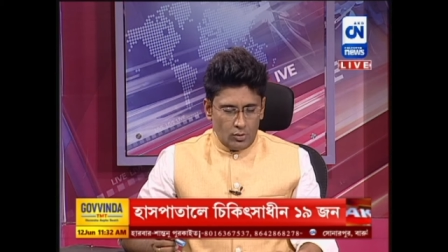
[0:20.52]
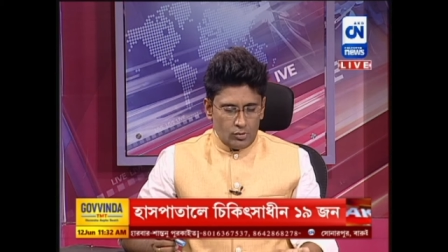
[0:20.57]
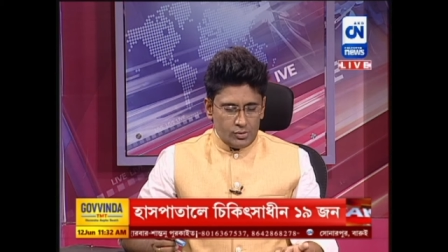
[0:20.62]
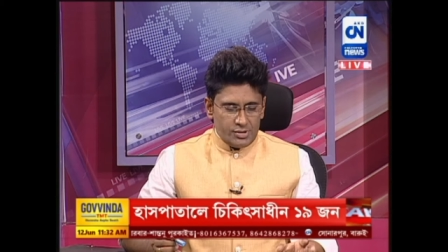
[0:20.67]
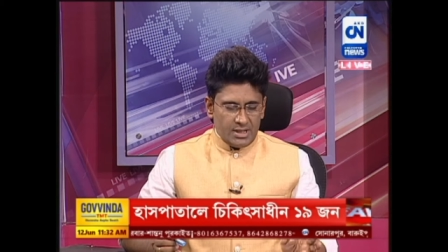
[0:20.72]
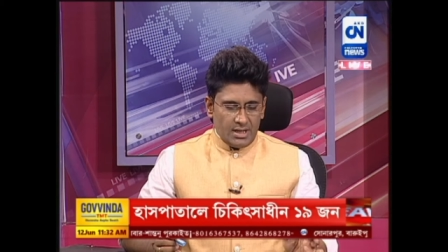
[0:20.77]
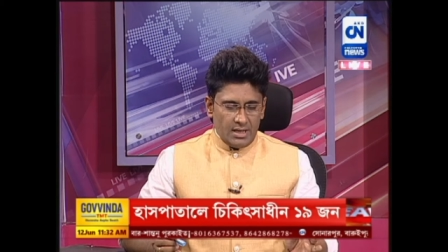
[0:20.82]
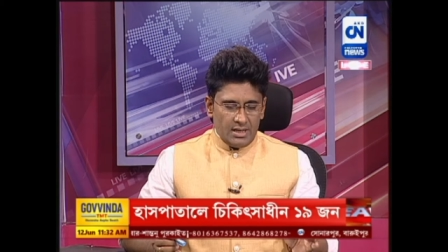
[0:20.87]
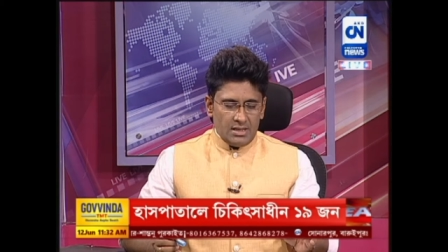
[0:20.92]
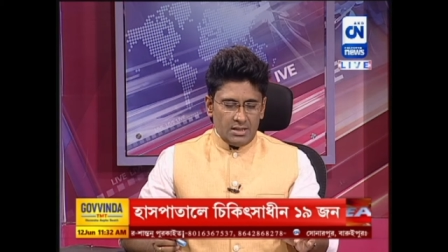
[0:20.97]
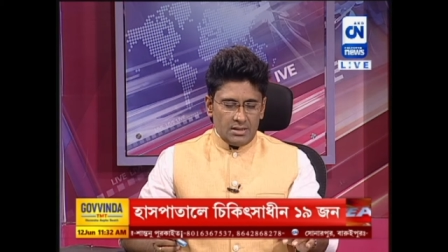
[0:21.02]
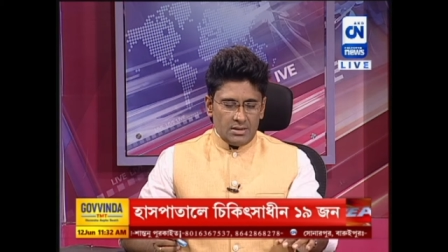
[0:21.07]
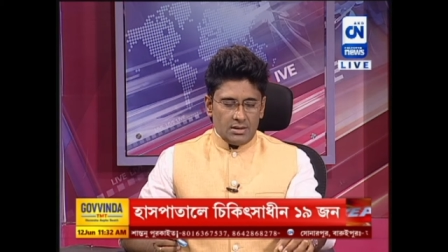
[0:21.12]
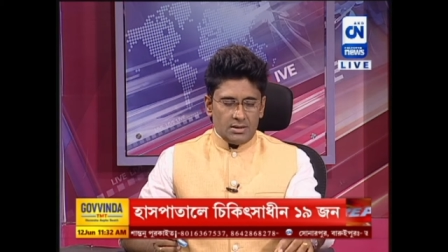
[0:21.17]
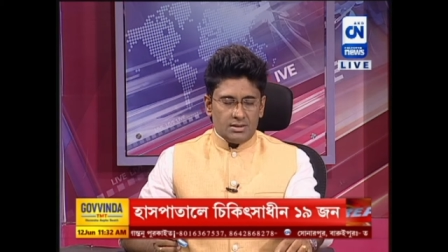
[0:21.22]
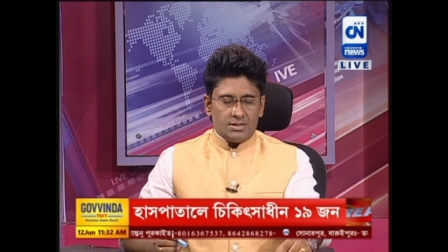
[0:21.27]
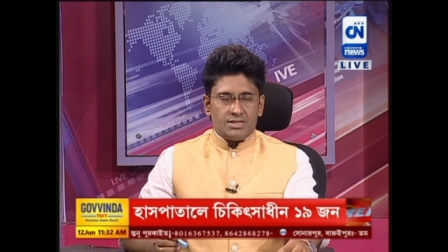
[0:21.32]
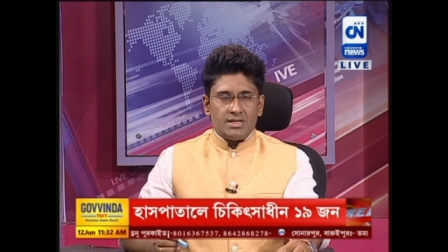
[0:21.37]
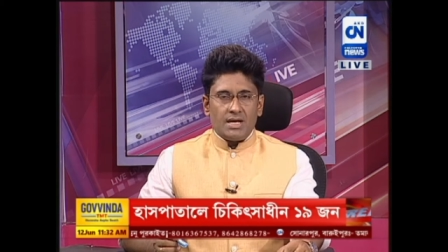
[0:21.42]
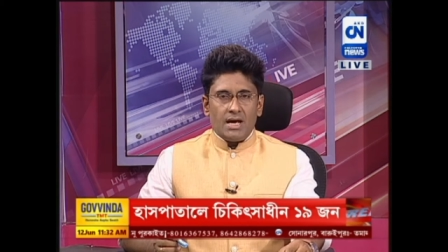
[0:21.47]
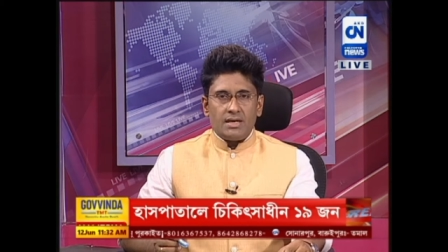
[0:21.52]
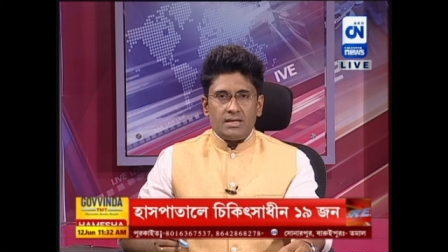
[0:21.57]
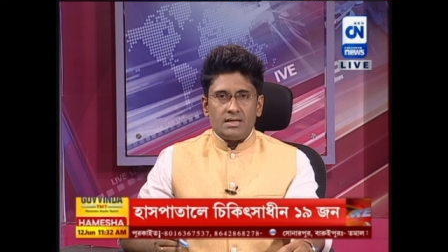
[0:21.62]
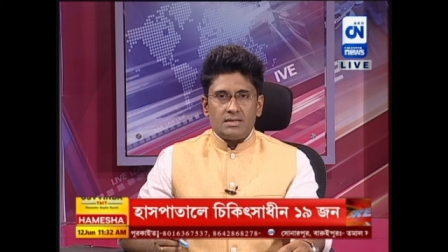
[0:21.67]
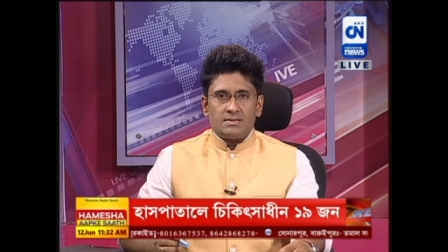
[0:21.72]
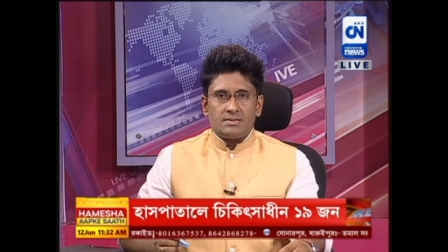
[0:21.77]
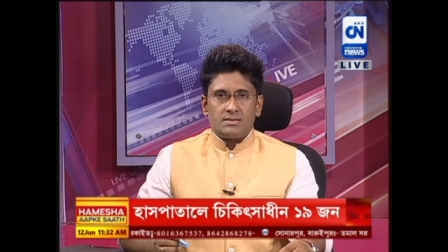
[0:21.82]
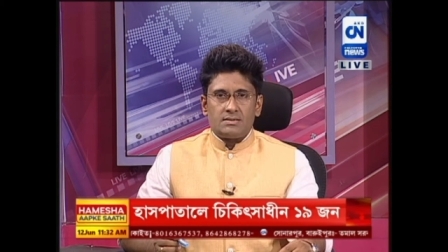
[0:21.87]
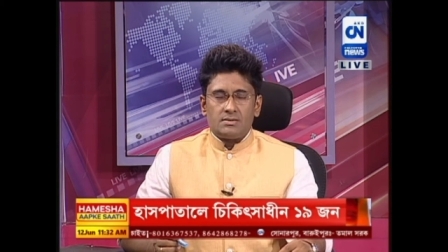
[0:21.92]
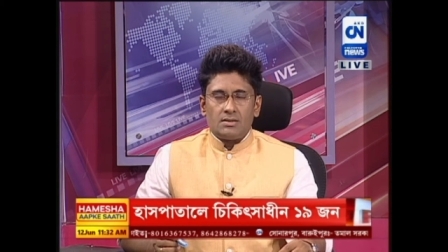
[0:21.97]
অনুষ্ঠানে
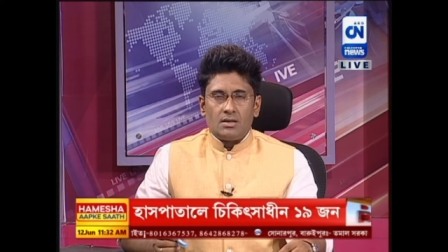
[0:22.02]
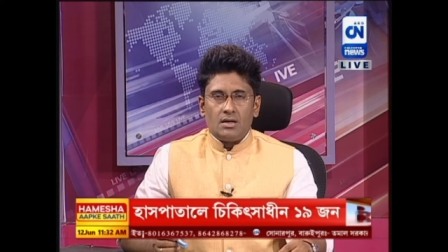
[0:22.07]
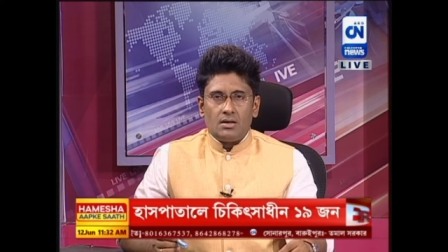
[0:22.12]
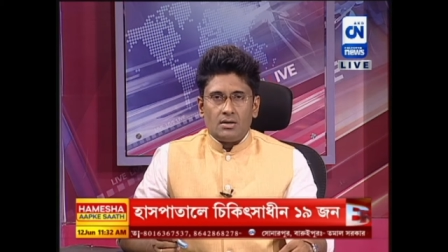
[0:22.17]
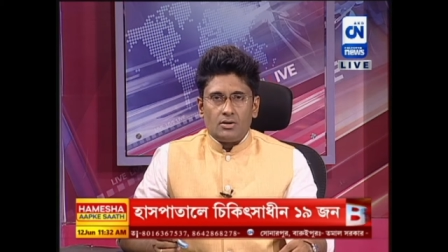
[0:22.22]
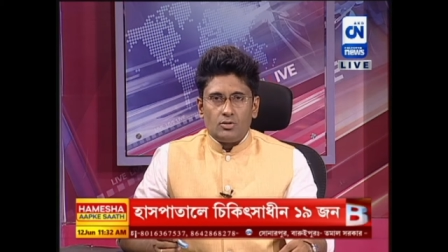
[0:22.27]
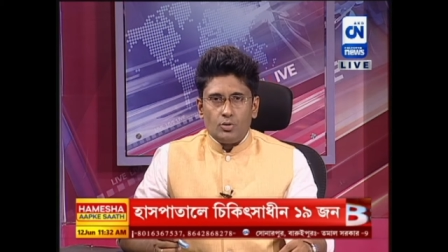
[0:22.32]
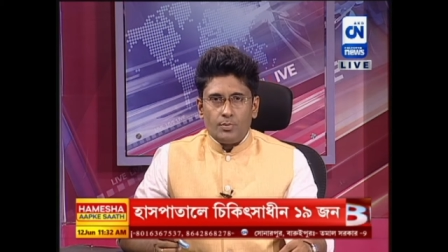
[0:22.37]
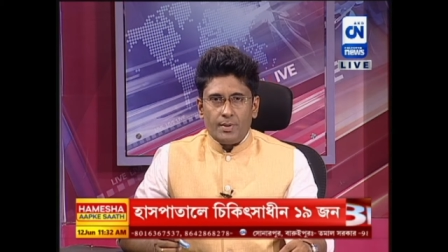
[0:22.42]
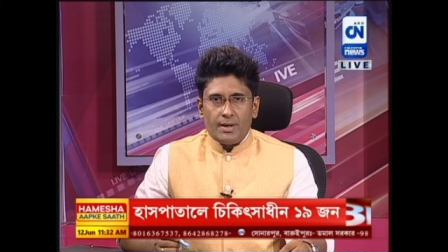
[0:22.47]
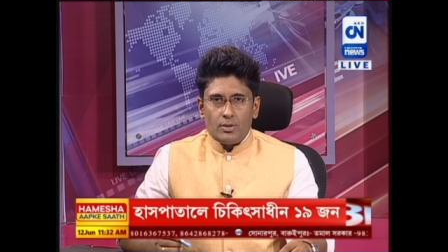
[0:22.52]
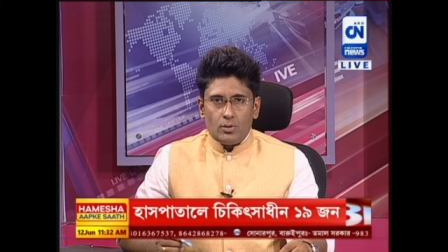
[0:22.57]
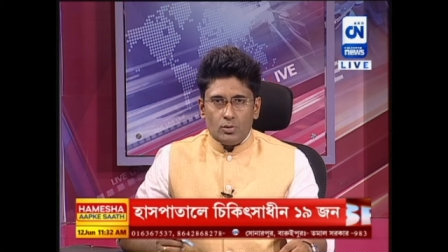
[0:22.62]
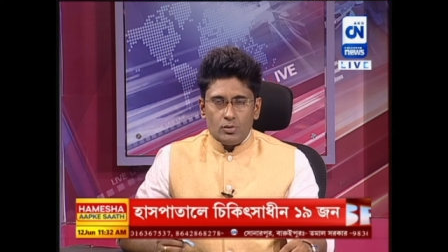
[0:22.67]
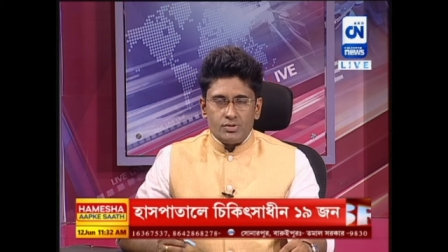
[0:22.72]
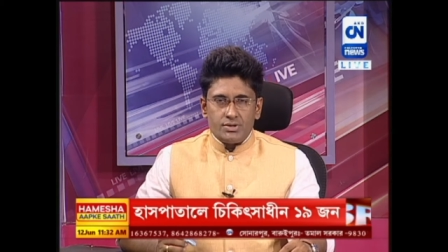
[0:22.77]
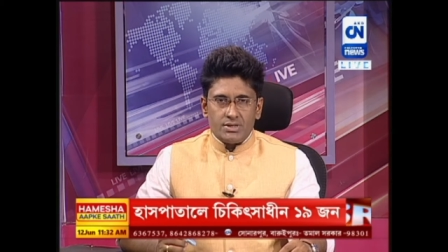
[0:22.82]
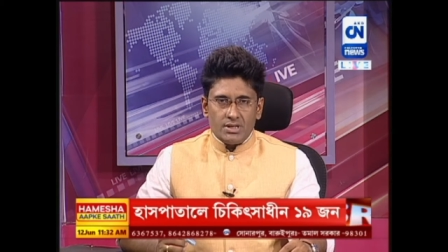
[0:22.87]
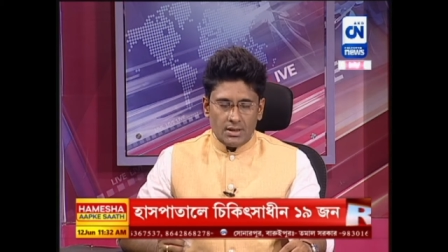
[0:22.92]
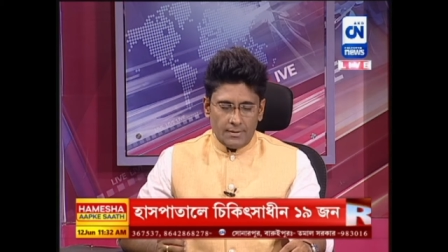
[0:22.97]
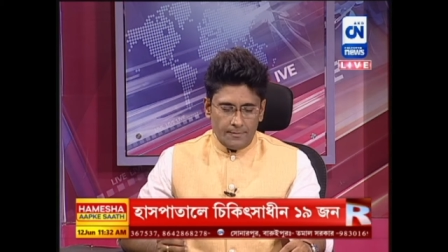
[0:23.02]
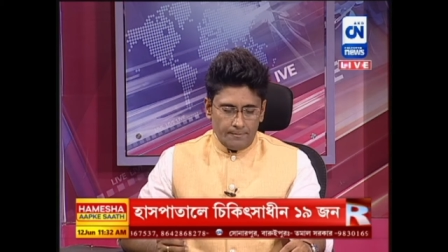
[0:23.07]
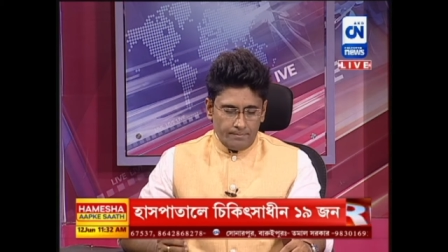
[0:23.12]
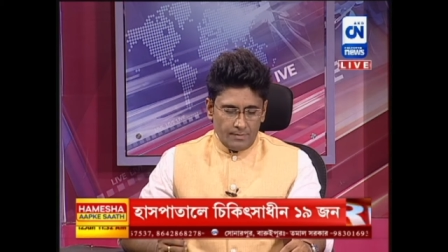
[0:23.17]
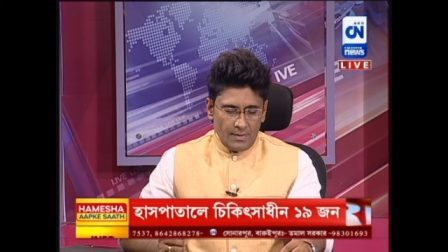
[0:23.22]
জিআইএস গ্রুপের অনুষ্ঠান